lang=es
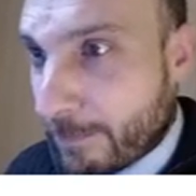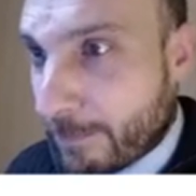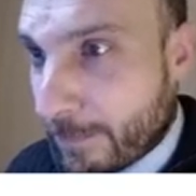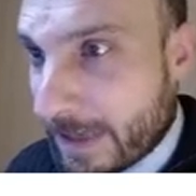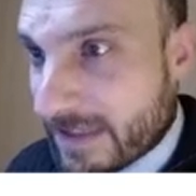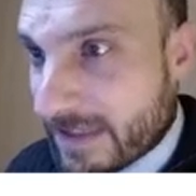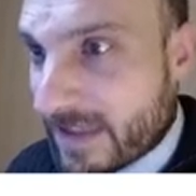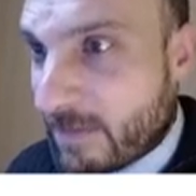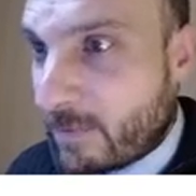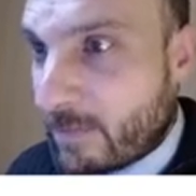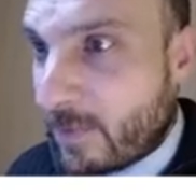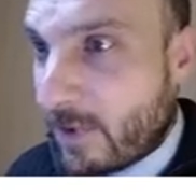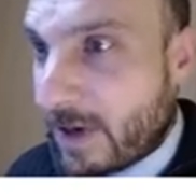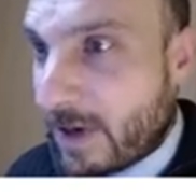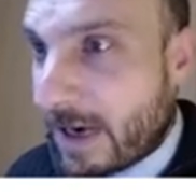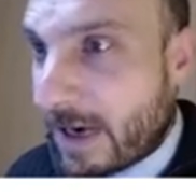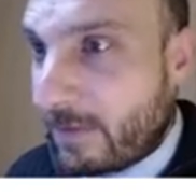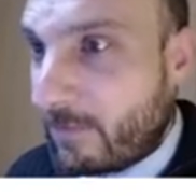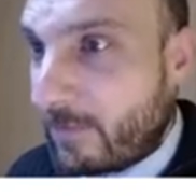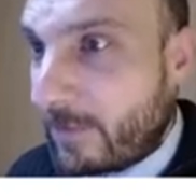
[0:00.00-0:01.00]
pasa por
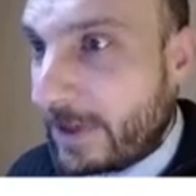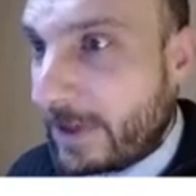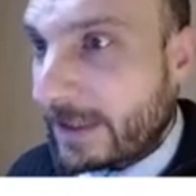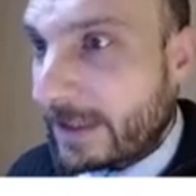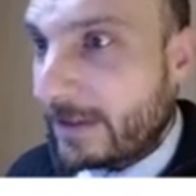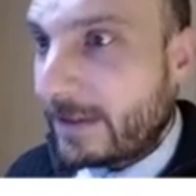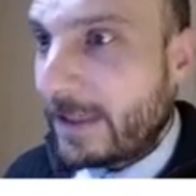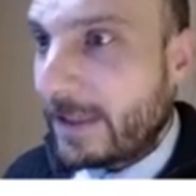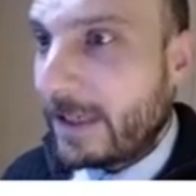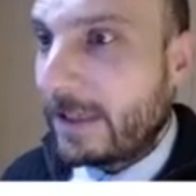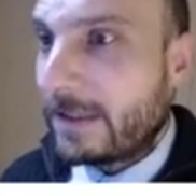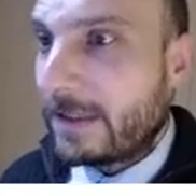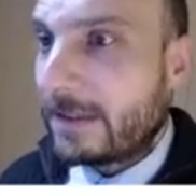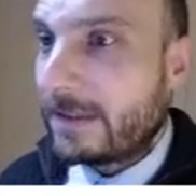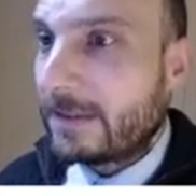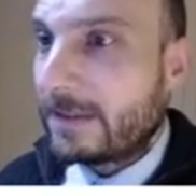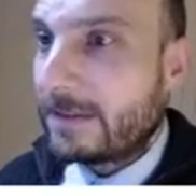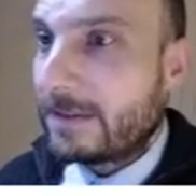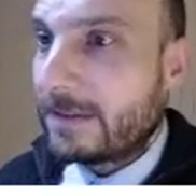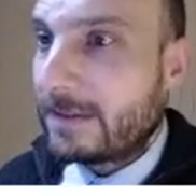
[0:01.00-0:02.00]
la fuente
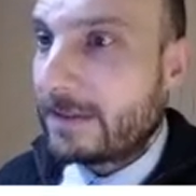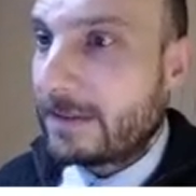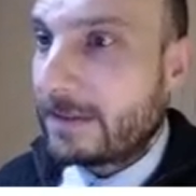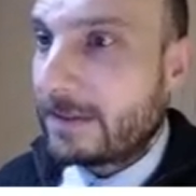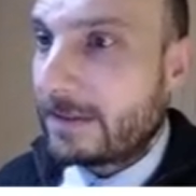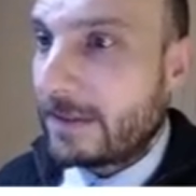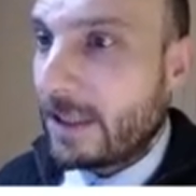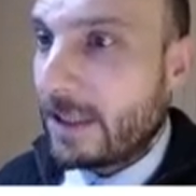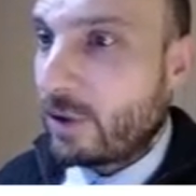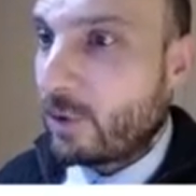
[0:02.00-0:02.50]
I